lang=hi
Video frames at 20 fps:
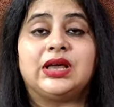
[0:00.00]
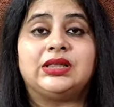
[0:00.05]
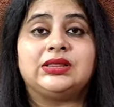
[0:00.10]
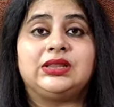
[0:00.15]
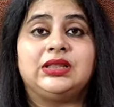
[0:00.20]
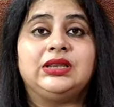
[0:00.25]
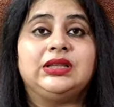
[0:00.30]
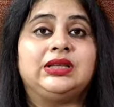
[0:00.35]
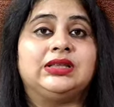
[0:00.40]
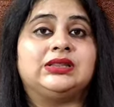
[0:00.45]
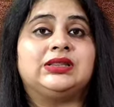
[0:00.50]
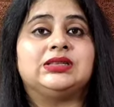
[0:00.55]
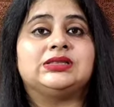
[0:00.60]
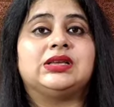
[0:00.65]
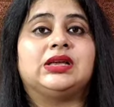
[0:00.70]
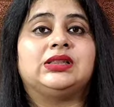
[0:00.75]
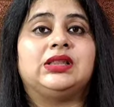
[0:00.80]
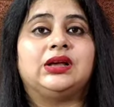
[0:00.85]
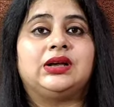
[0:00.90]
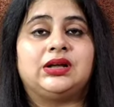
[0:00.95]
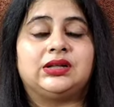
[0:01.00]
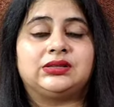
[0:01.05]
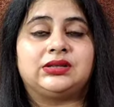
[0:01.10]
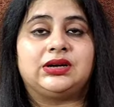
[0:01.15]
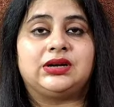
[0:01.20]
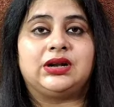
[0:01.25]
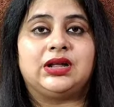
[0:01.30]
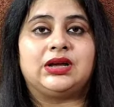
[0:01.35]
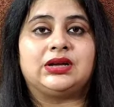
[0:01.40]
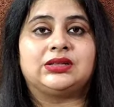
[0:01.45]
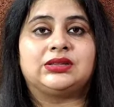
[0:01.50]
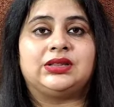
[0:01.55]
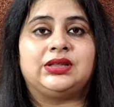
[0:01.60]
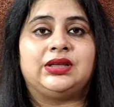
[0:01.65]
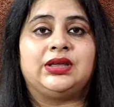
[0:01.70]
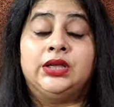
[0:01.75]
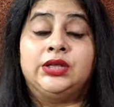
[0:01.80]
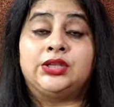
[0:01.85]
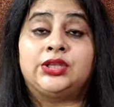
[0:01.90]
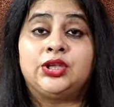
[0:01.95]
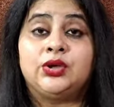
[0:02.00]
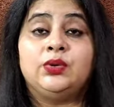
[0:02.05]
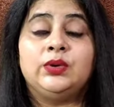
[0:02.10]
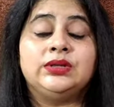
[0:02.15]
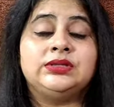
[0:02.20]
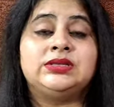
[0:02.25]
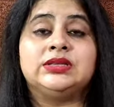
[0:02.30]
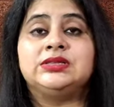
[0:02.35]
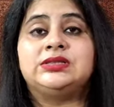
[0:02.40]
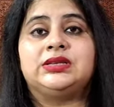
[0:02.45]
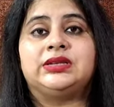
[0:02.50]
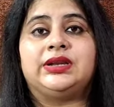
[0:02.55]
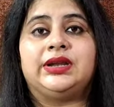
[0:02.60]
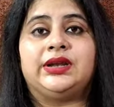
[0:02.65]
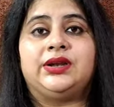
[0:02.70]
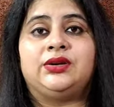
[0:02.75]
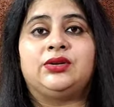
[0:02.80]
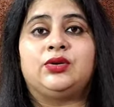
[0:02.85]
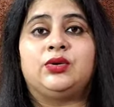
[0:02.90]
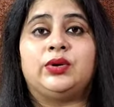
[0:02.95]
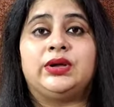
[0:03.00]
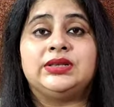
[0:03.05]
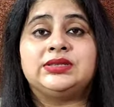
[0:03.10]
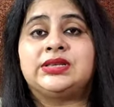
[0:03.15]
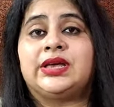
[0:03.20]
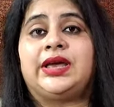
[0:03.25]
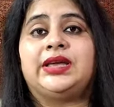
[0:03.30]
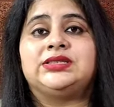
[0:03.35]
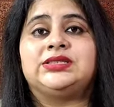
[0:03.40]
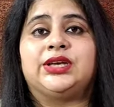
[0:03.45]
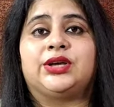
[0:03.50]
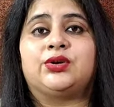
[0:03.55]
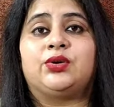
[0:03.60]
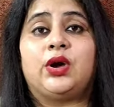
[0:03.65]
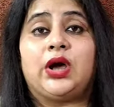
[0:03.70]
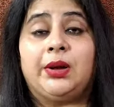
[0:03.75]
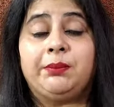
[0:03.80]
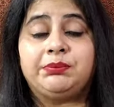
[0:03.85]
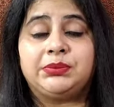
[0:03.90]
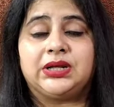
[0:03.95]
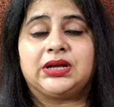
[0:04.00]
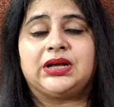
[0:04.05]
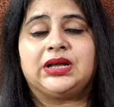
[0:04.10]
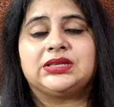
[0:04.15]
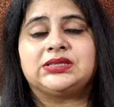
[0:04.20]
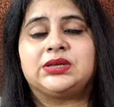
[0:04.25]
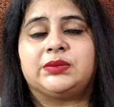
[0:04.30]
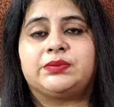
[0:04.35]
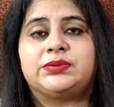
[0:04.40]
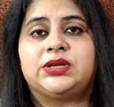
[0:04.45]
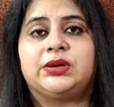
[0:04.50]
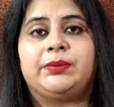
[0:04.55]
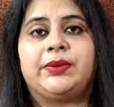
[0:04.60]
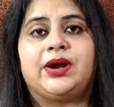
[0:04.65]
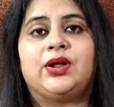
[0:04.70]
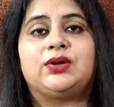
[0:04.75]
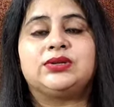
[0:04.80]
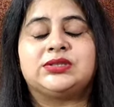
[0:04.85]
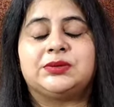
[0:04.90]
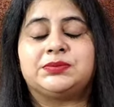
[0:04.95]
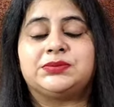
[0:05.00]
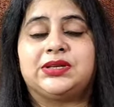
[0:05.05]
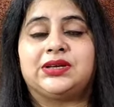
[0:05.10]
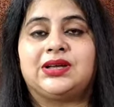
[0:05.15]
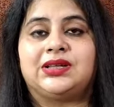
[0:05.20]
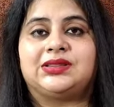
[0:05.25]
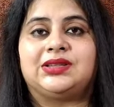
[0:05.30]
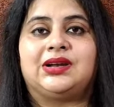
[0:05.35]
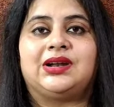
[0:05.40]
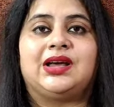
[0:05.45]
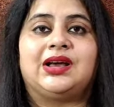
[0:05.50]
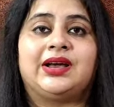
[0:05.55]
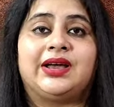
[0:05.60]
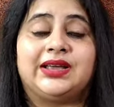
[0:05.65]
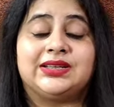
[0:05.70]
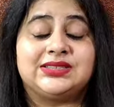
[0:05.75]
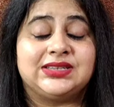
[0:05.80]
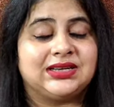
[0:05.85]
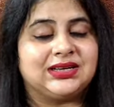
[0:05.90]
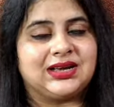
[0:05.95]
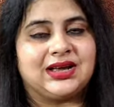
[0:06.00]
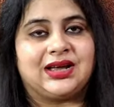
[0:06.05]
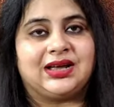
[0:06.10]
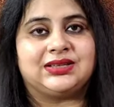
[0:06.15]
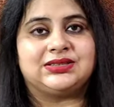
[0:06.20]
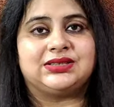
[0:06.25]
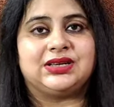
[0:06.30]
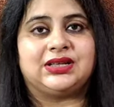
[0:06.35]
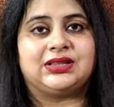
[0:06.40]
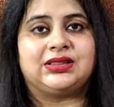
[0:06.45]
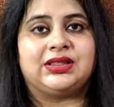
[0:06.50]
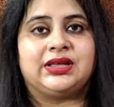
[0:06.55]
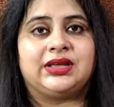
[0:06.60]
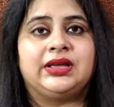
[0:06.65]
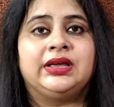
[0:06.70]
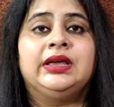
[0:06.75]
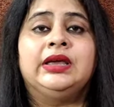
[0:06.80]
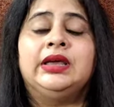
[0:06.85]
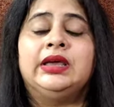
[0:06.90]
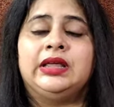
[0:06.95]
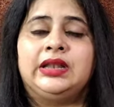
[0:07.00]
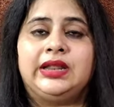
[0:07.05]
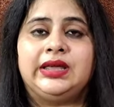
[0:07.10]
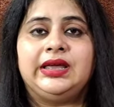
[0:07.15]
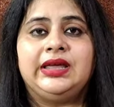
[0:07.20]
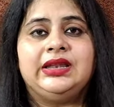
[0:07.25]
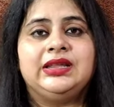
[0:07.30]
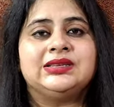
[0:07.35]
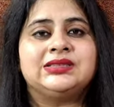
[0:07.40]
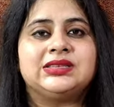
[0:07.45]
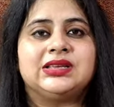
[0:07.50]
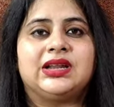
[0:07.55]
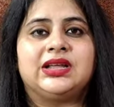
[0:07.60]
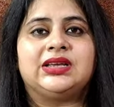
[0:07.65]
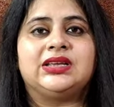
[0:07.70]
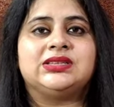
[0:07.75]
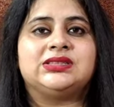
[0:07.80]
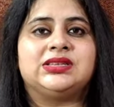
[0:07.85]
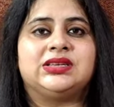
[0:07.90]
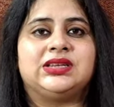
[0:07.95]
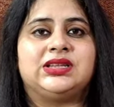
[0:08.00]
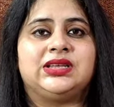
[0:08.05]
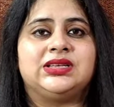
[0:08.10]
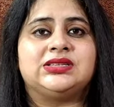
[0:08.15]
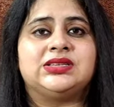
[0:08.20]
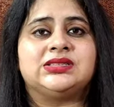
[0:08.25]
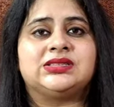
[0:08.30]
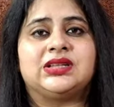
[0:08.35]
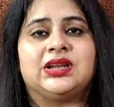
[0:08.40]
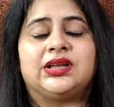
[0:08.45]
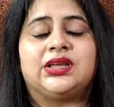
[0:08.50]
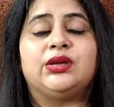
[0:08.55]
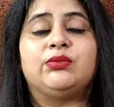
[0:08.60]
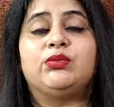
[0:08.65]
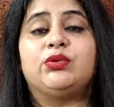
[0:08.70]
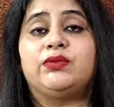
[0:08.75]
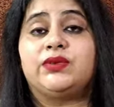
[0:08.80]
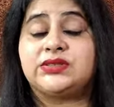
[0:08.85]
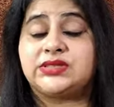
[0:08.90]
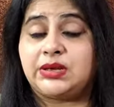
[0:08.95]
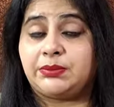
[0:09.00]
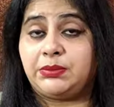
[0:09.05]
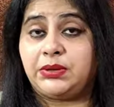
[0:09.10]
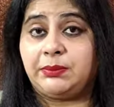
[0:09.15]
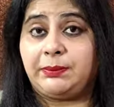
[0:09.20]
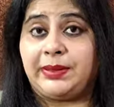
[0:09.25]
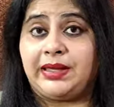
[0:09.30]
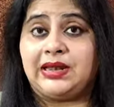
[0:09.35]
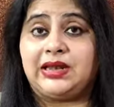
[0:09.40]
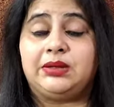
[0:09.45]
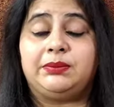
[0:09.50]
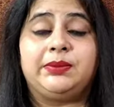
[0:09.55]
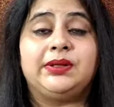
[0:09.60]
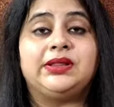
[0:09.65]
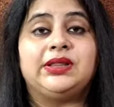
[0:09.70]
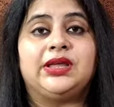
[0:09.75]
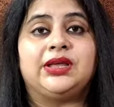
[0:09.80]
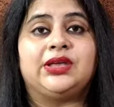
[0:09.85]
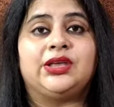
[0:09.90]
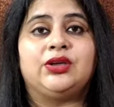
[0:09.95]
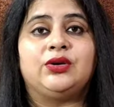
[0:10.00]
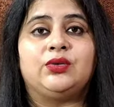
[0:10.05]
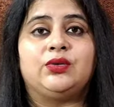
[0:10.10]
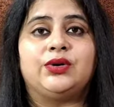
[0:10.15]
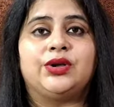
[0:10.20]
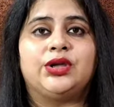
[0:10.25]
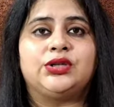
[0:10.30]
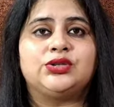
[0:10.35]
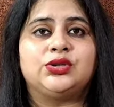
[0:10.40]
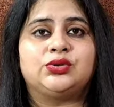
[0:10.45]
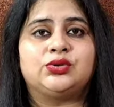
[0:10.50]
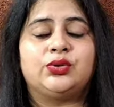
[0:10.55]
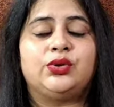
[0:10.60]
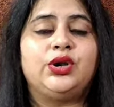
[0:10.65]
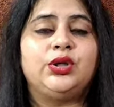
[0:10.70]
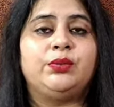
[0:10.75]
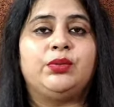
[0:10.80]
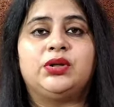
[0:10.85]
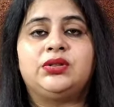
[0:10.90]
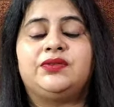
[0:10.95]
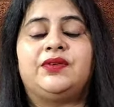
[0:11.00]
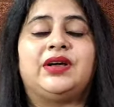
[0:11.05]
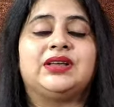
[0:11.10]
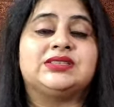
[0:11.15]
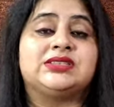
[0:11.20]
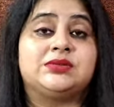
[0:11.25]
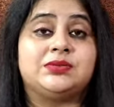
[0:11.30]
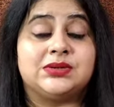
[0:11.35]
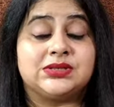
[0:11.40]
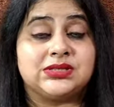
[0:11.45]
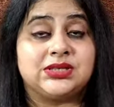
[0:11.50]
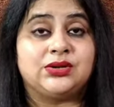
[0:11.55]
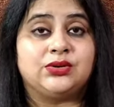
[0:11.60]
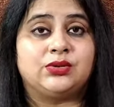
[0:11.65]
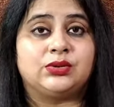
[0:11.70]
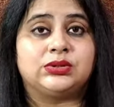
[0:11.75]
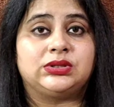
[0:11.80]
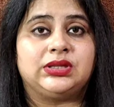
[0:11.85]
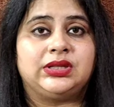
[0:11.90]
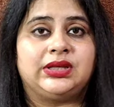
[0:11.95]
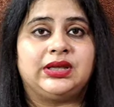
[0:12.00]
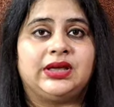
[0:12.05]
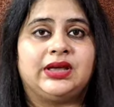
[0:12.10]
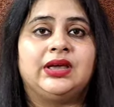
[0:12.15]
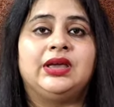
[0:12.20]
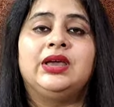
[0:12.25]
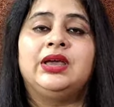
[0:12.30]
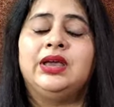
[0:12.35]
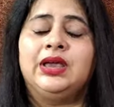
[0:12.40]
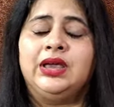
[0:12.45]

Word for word: सात दिन कितने ज्यादा खतरनाक थे क्यों इस इंसिडेंट को इस हाईजेक को अब तक का सबसे बड़ा और सबसे खतरनाक हाईजेक कहा जाता है लेकिन इस तरह की सीरीज इस तरह की मूवीज आपने पहले भी देखी होंगी जो थोड़ी बहुत फास्ट बेजिंग होती है